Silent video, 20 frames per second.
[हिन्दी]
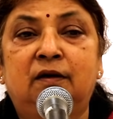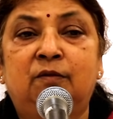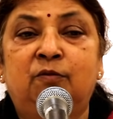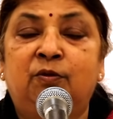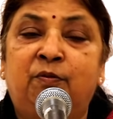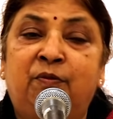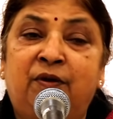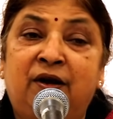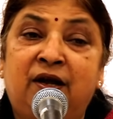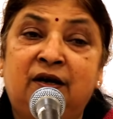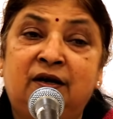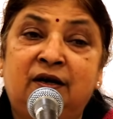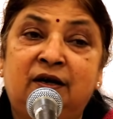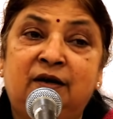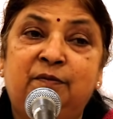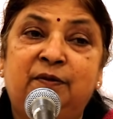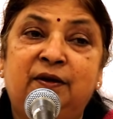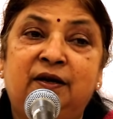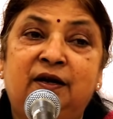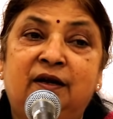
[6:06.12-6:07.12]
पर बड़ा घर
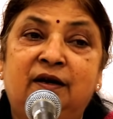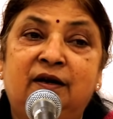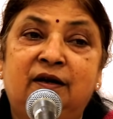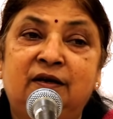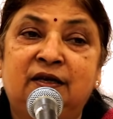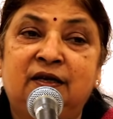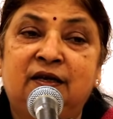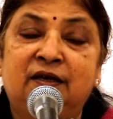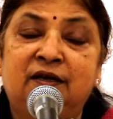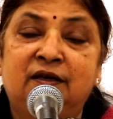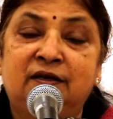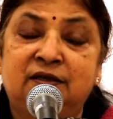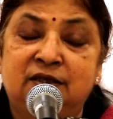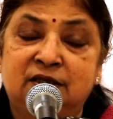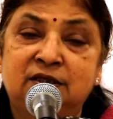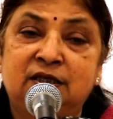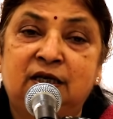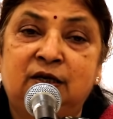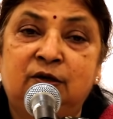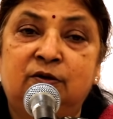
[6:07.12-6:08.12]
बनाना ये
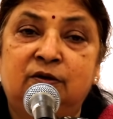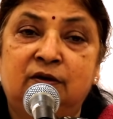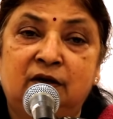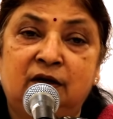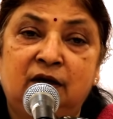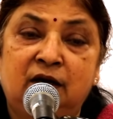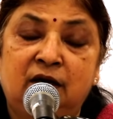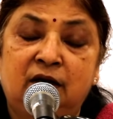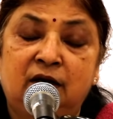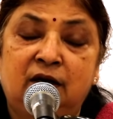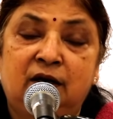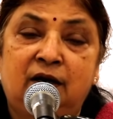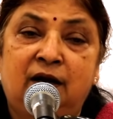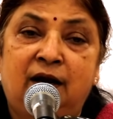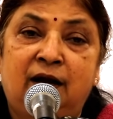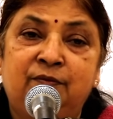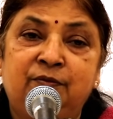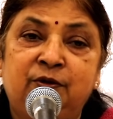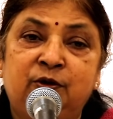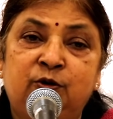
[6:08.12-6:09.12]
जैसे
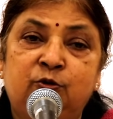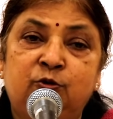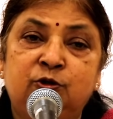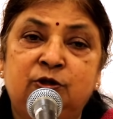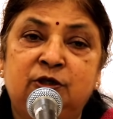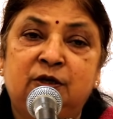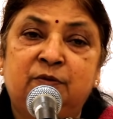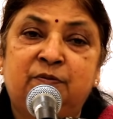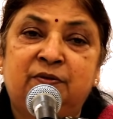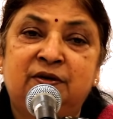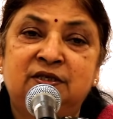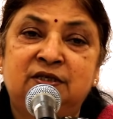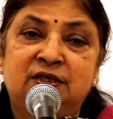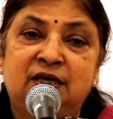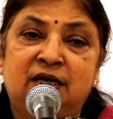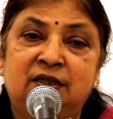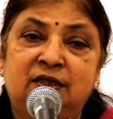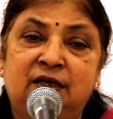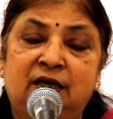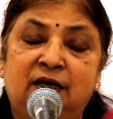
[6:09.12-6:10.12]
आदमी गुरु जी के पास
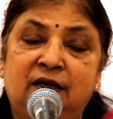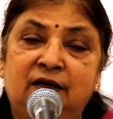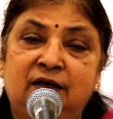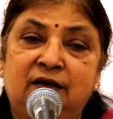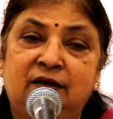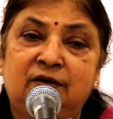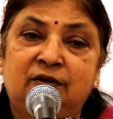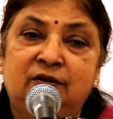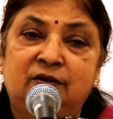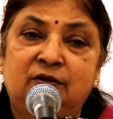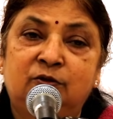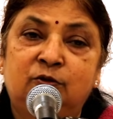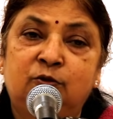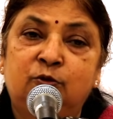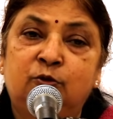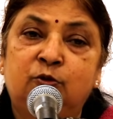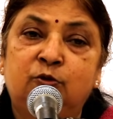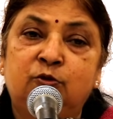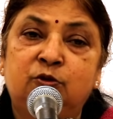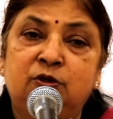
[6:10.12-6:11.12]
जाता है तो
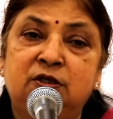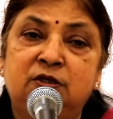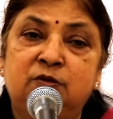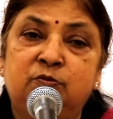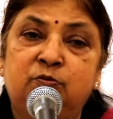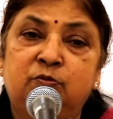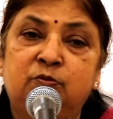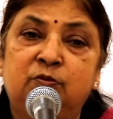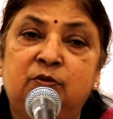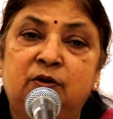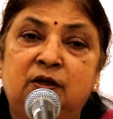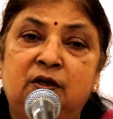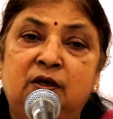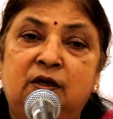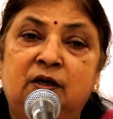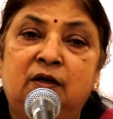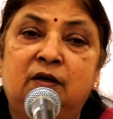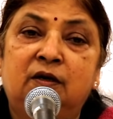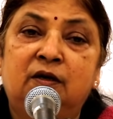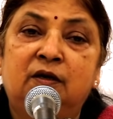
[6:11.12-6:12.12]
गुरु जी से
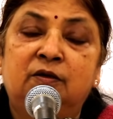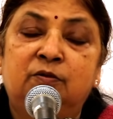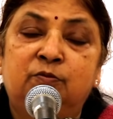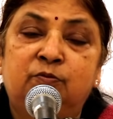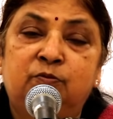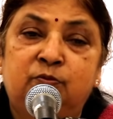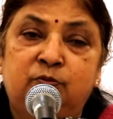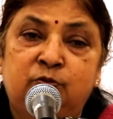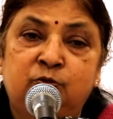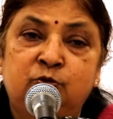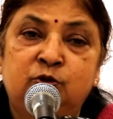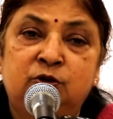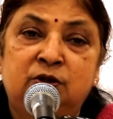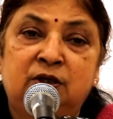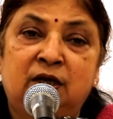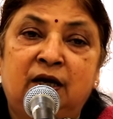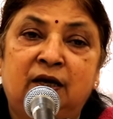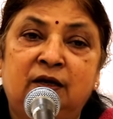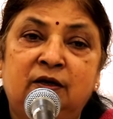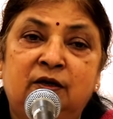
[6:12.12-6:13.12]

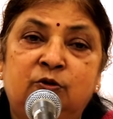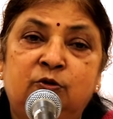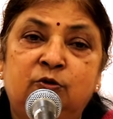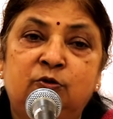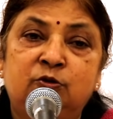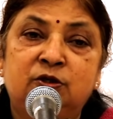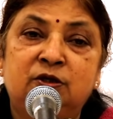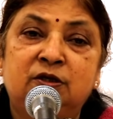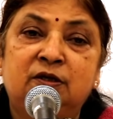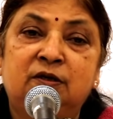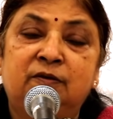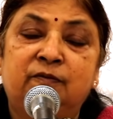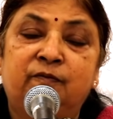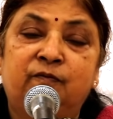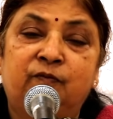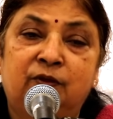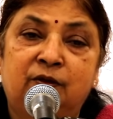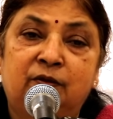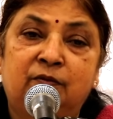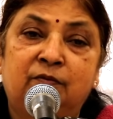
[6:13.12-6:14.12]
पूछता है कि गुरु जी
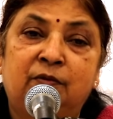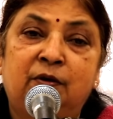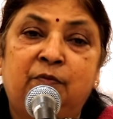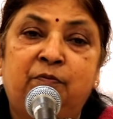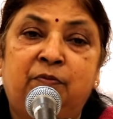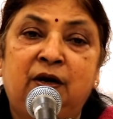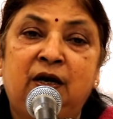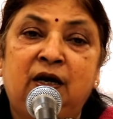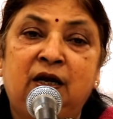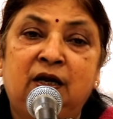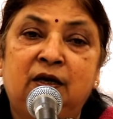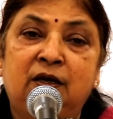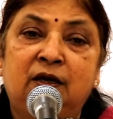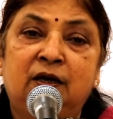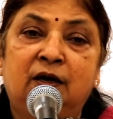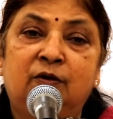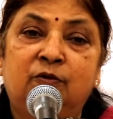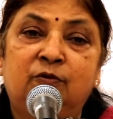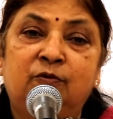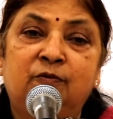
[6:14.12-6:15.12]
मैं पढ़ लिख
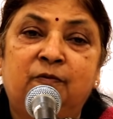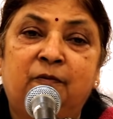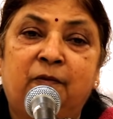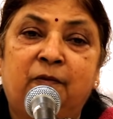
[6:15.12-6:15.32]
गया हूँ